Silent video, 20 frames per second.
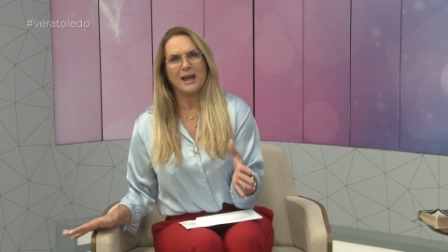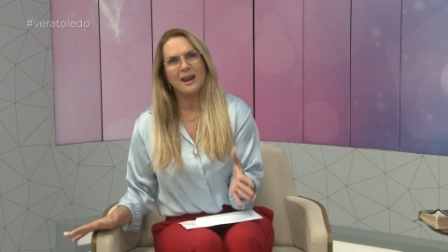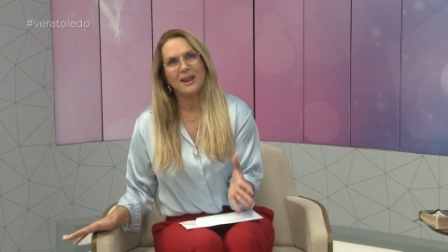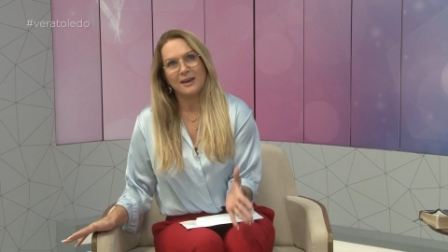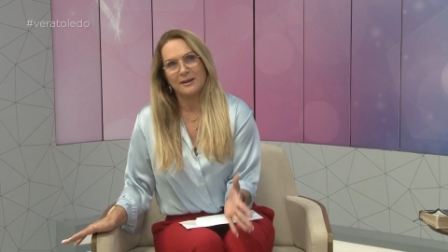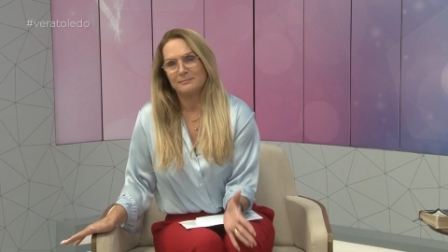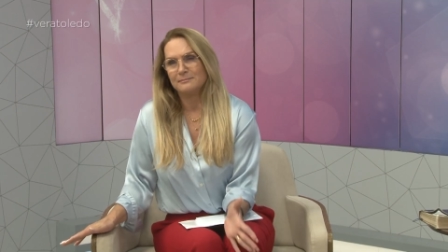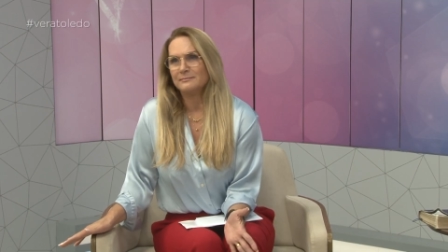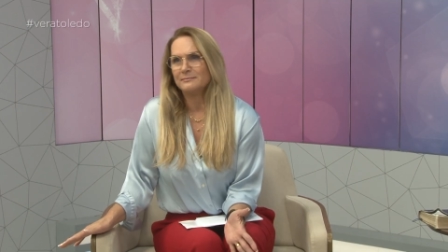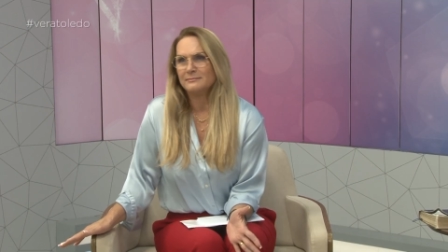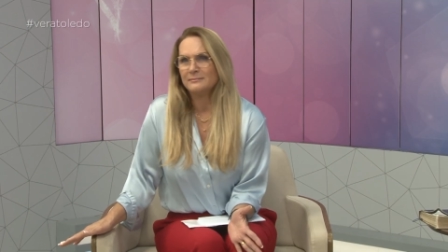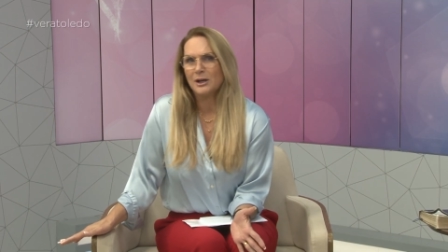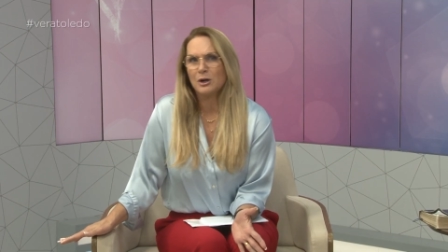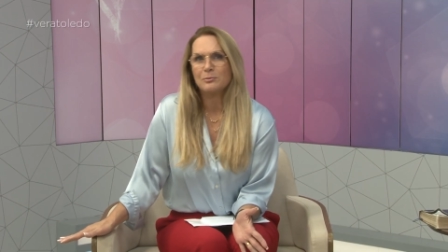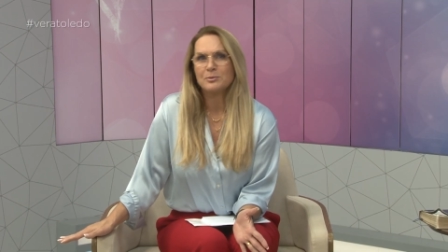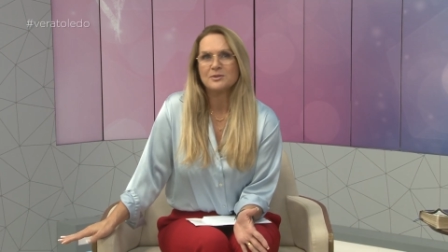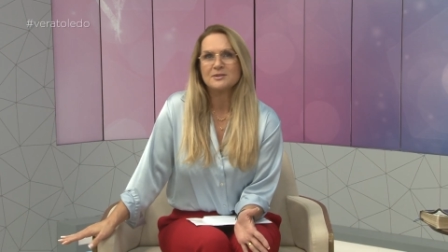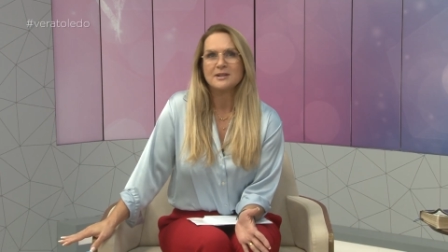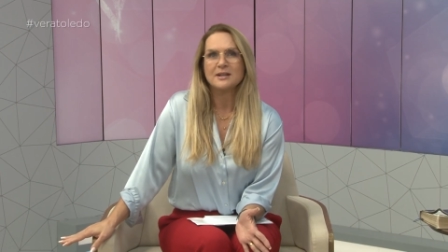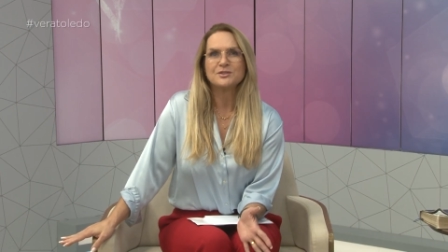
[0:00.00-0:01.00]
Ela é, é
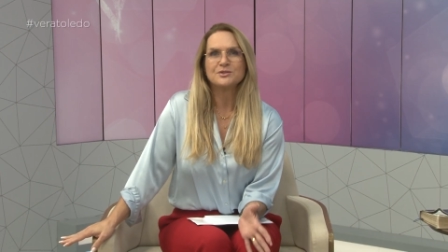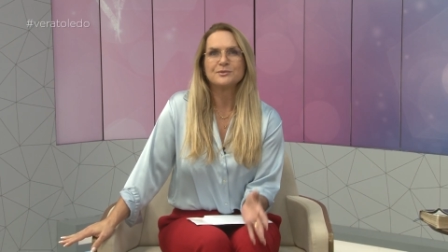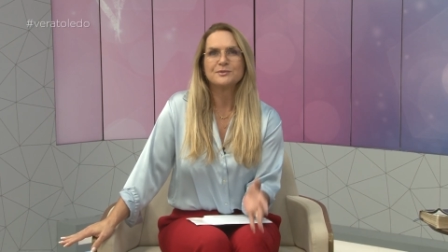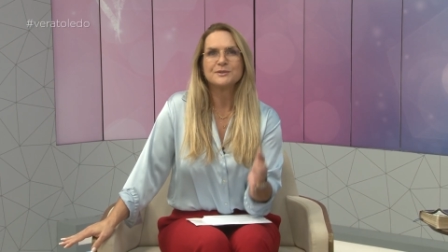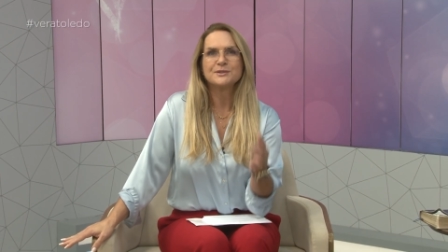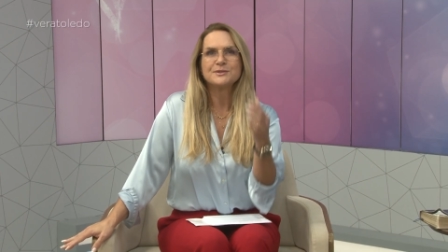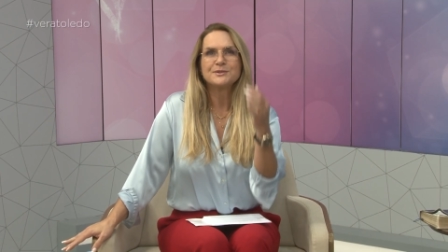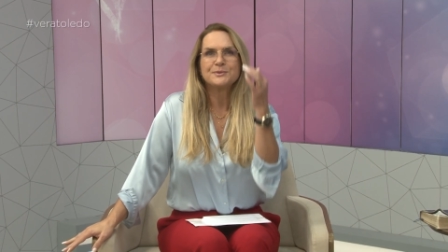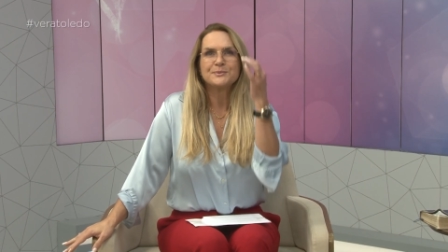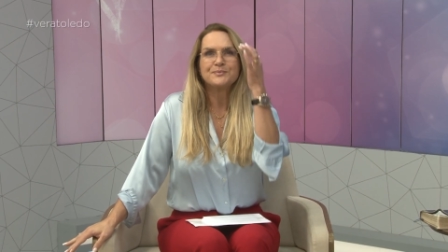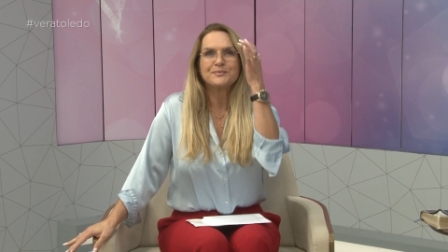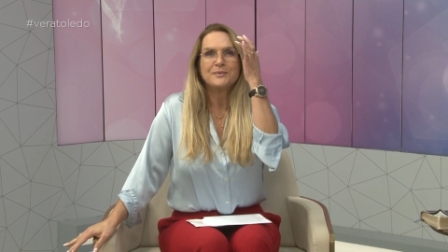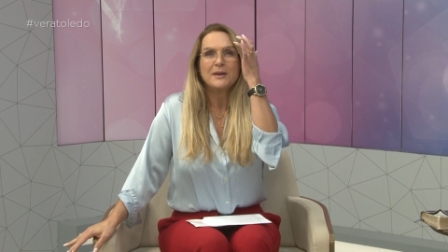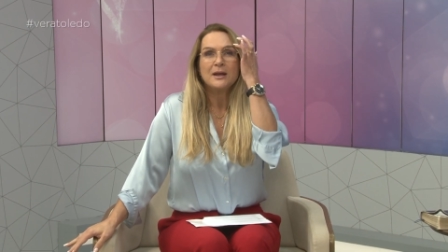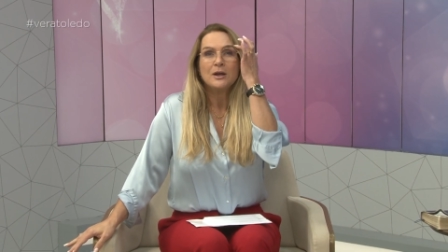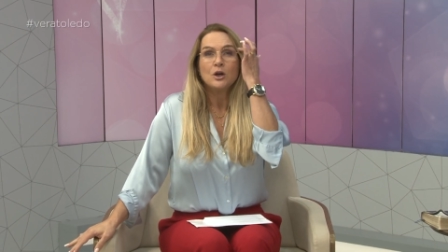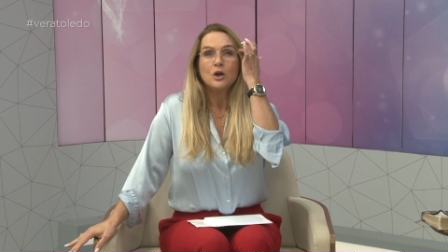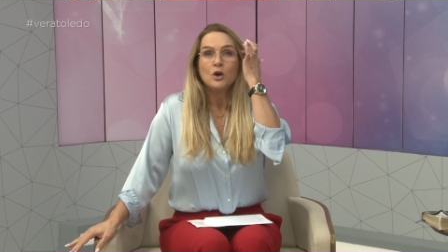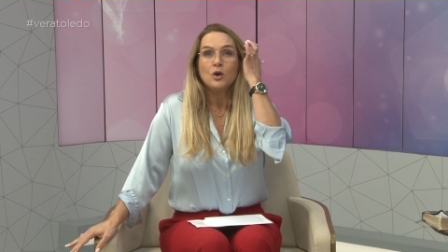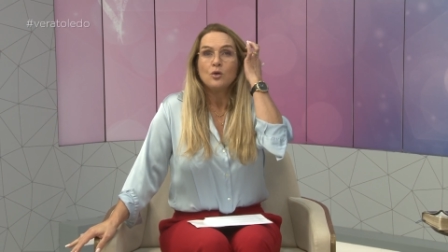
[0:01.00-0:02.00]
um processo difícil.
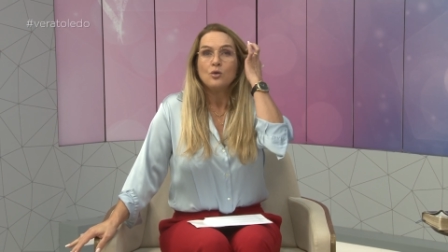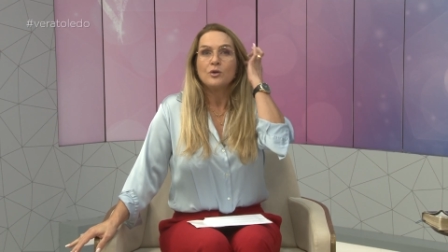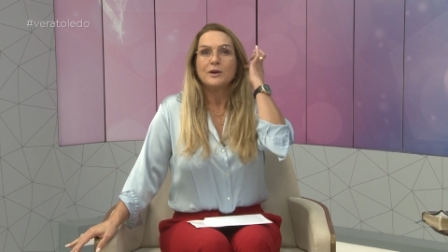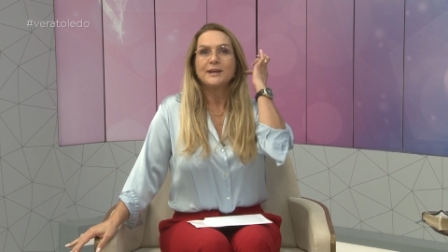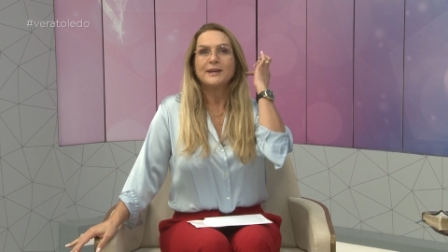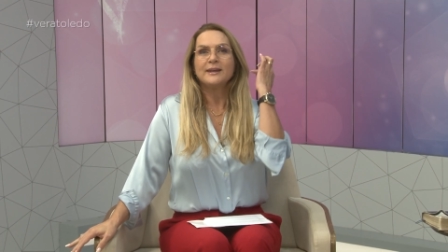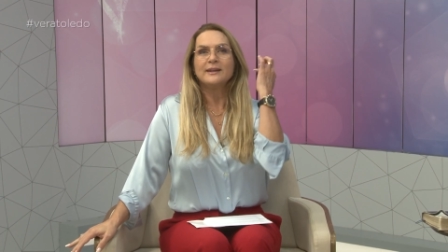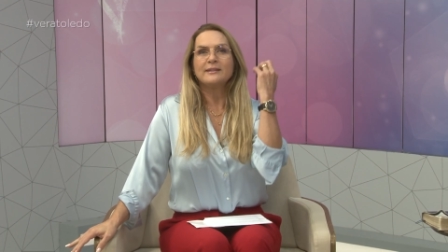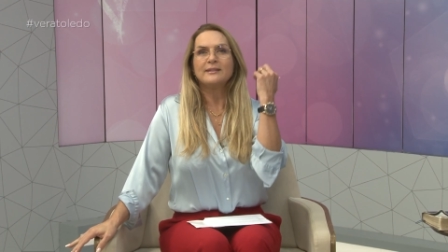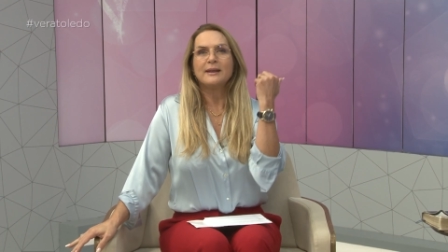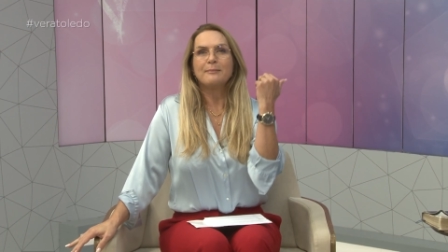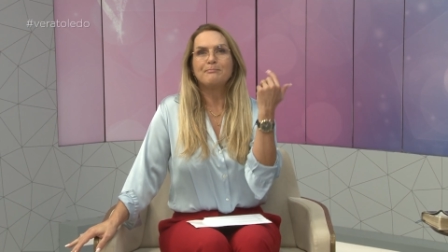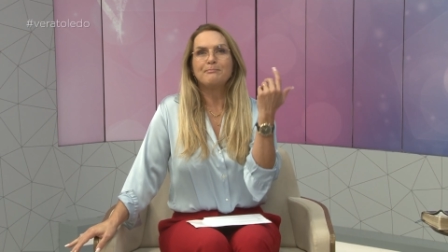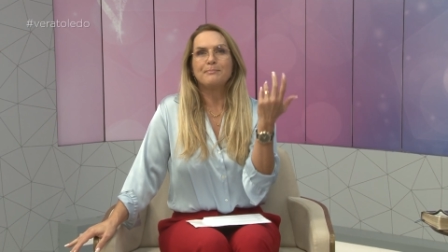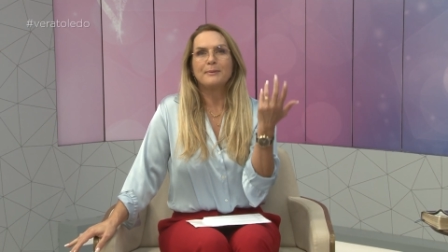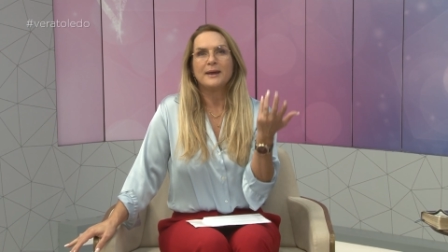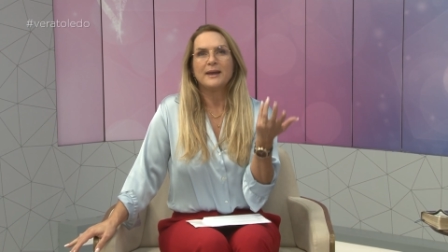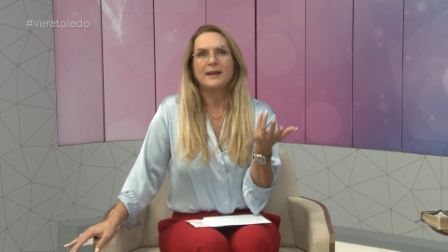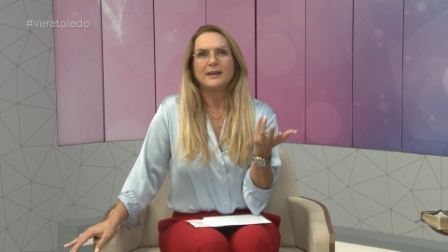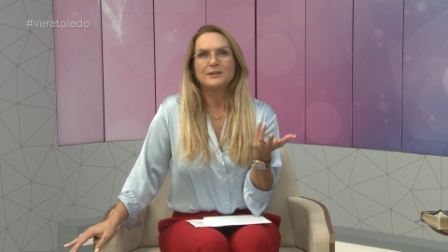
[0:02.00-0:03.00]
O que
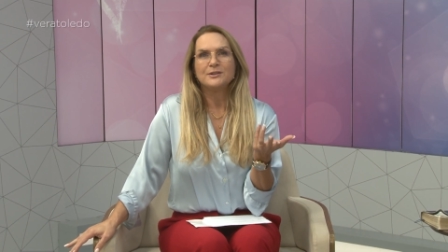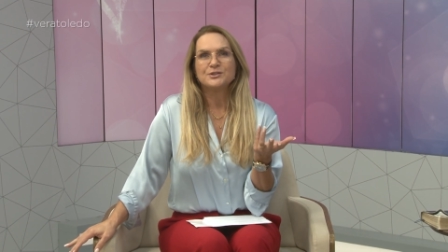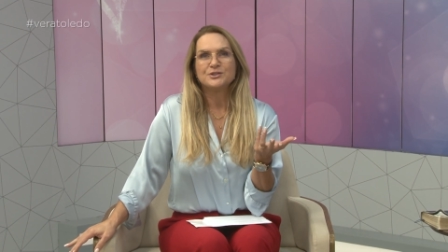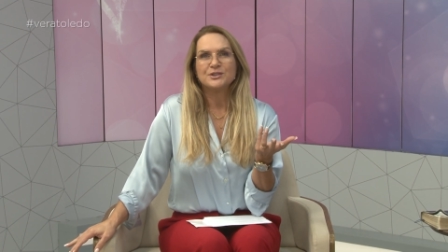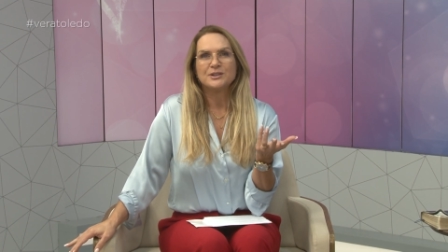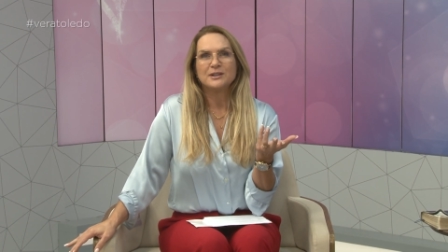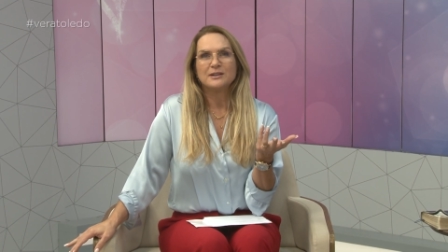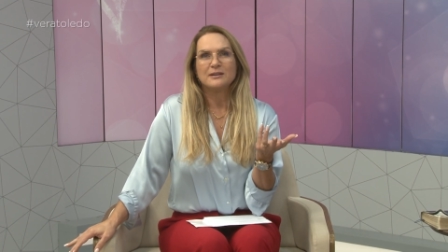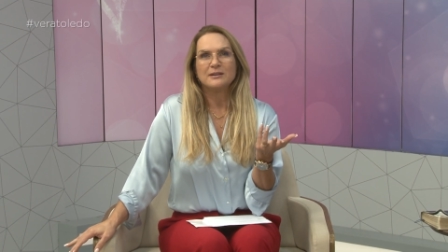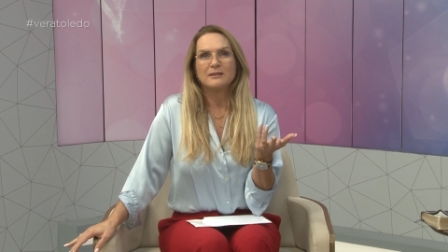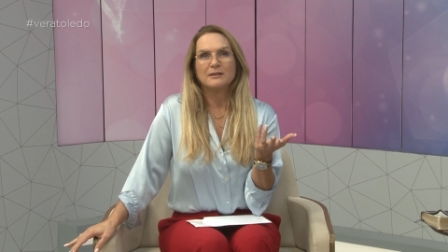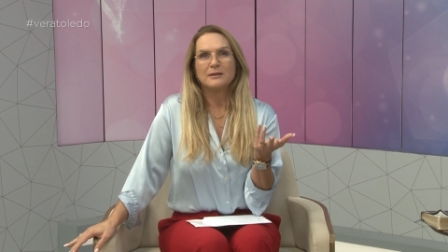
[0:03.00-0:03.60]
depende